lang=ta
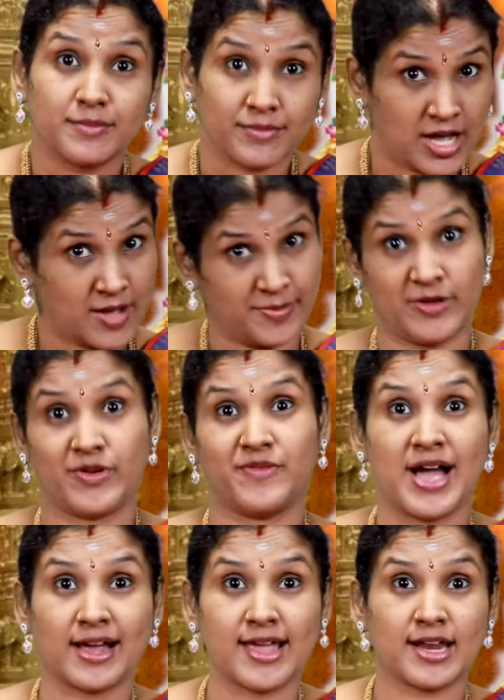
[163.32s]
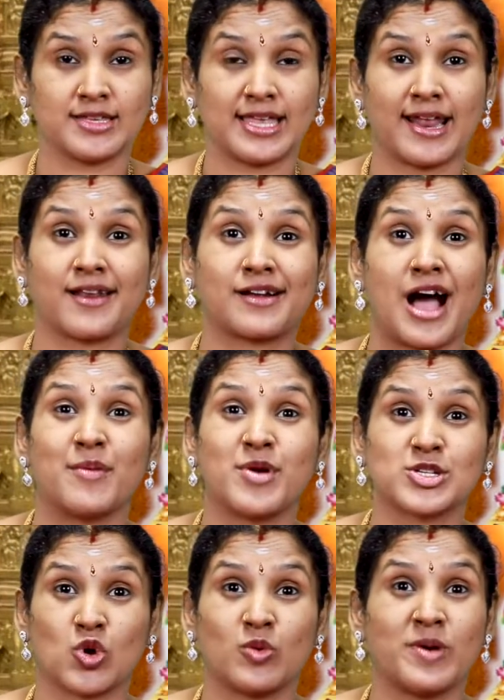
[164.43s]
மகாபெரியவர் வியாகியானந்தரார் காமா
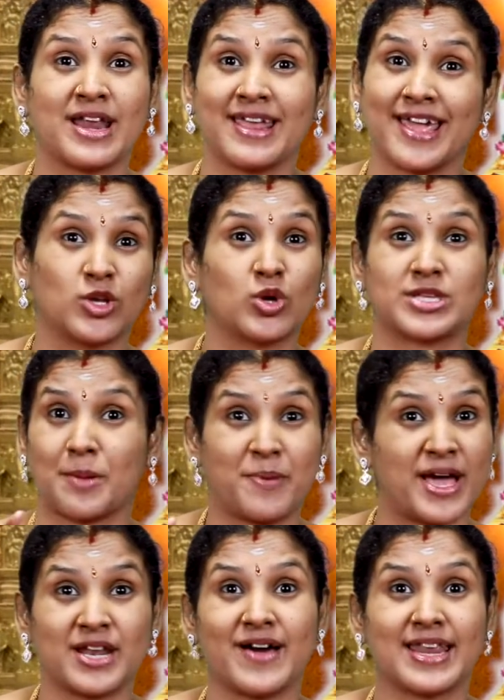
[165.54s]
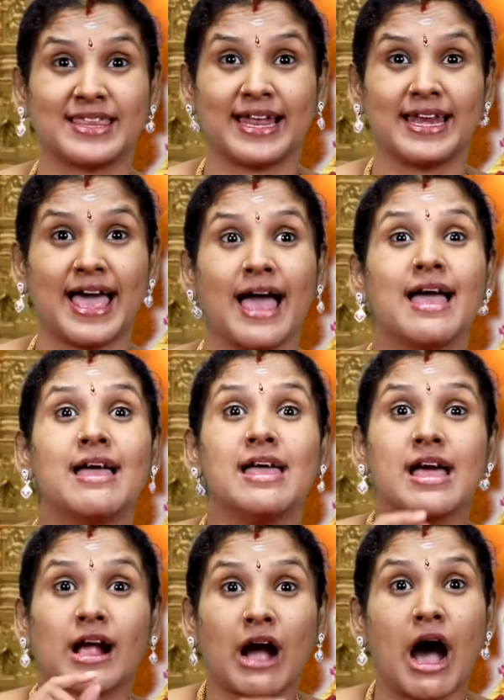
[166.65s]
சோமானா ஏதோ தப்பான வார்த்தை இல்லை
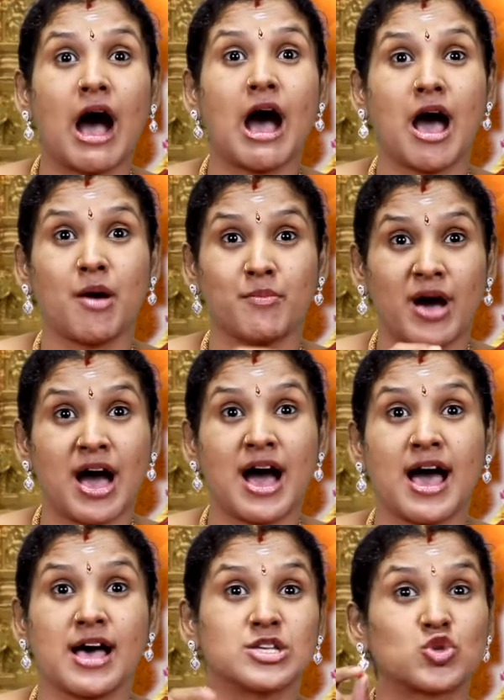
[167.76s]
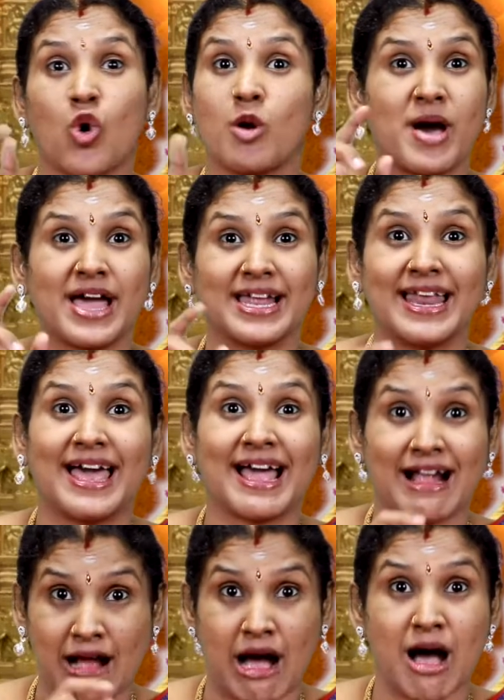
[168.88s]
காமா சோமா இல்லை
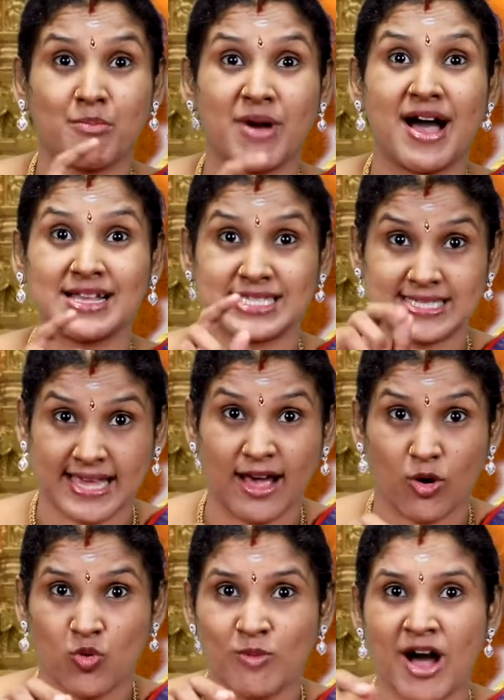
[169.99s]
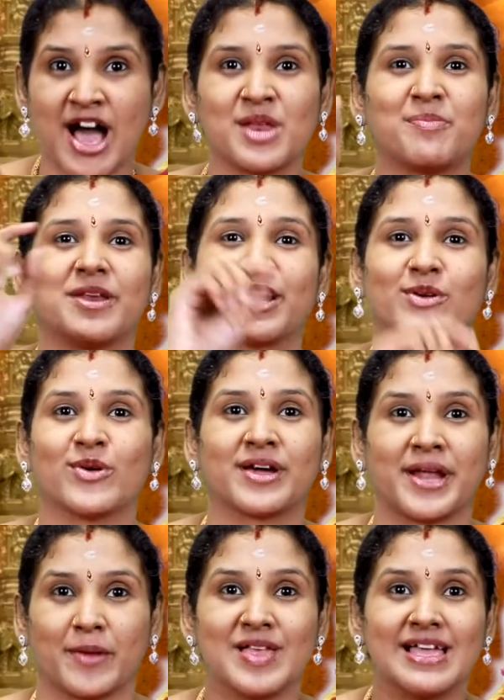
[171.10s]
காமா ச உமான்னு
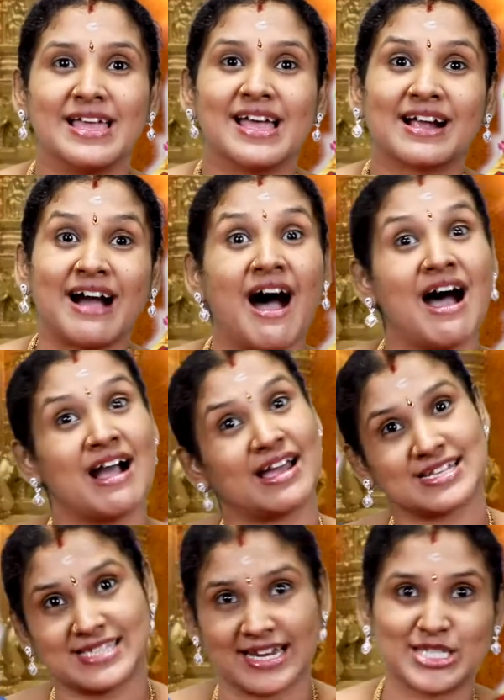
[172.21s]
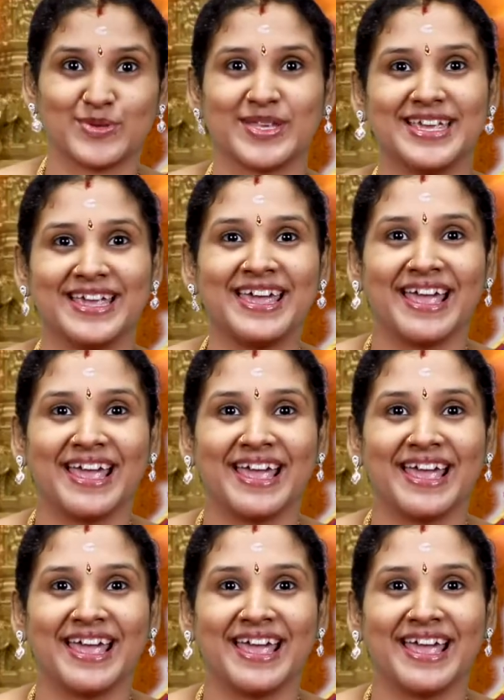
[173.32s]
பிரிக்கணுங்கிற காங்கிற சரஸ்வதி